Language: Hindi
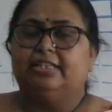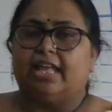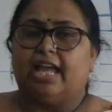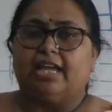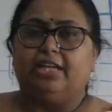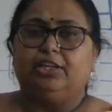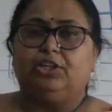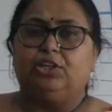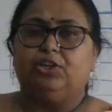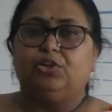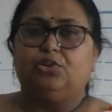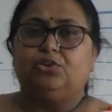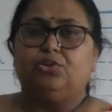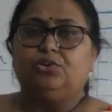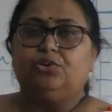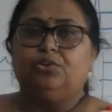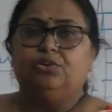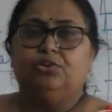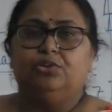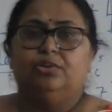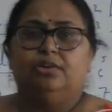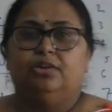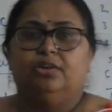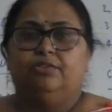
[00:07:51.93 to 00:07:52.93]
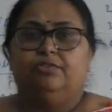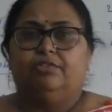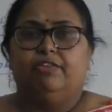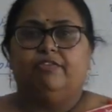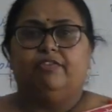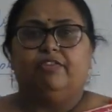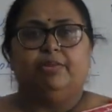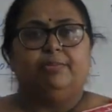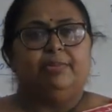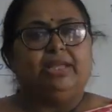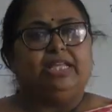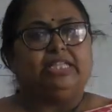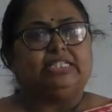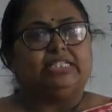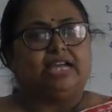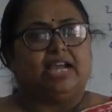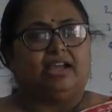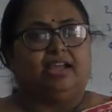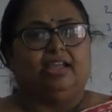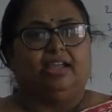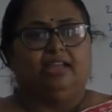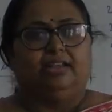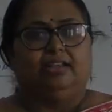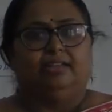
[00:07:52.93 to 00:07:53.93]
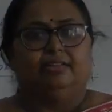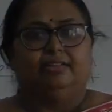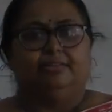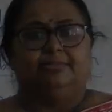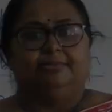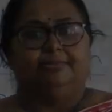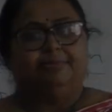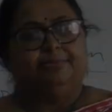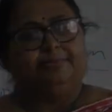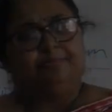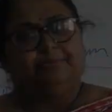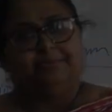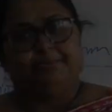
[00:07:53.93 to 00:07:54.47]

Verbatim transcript: थैंक यू वी विल मीट अगेन